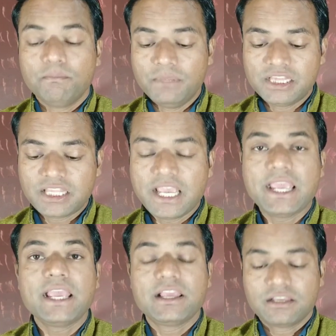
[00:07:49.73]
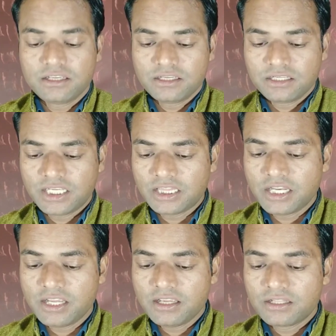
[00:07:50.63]
मिलते हैं
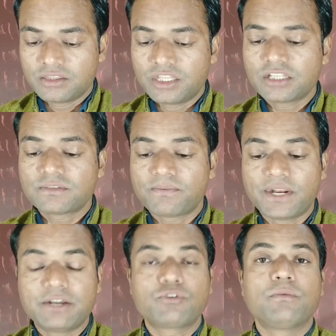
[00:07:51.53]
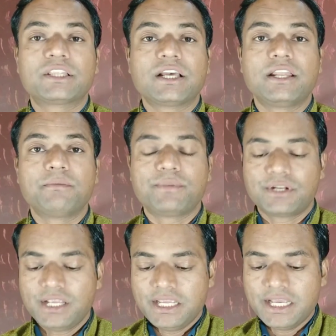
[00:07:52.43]
कितने दस फ्रेंड को बताने
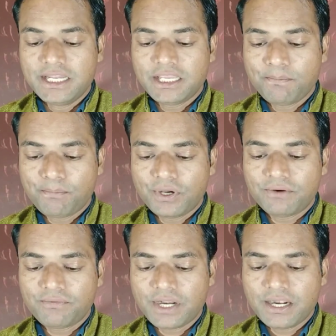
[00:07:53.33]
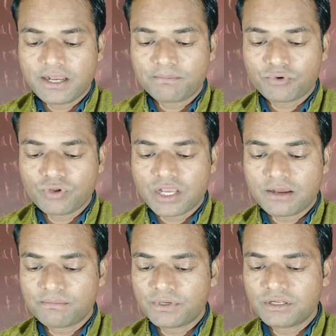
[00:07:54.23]
पर यानी कि पर फ्रेंड आपको
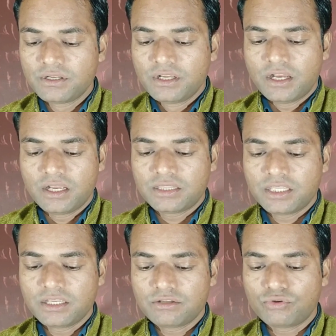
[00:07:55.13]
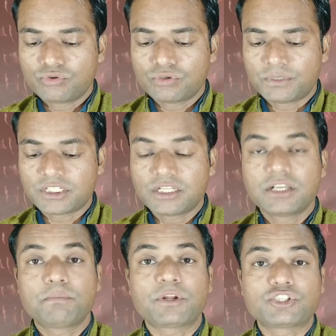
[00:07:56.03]
यहाँ पर आई थिंक दो सौ पचास
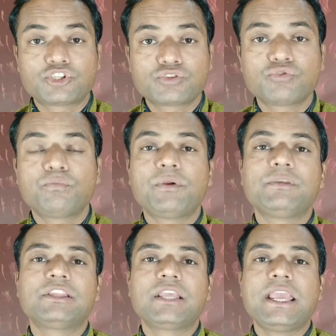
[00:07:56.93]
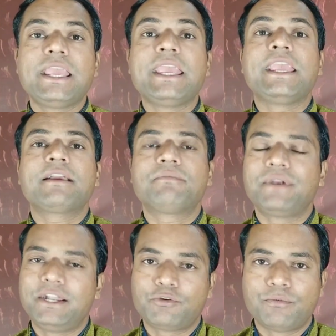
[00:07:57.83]
यानी पच्चीस रुपये मिलते हैं एक
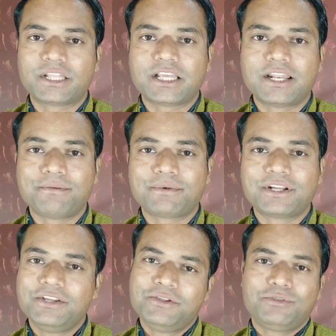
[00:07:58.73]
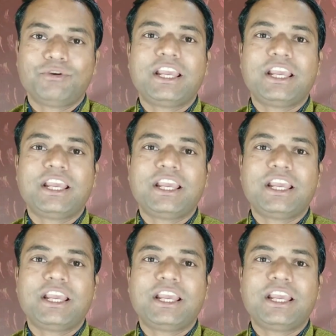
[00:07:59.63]
फ्रेंड को बताने पर तो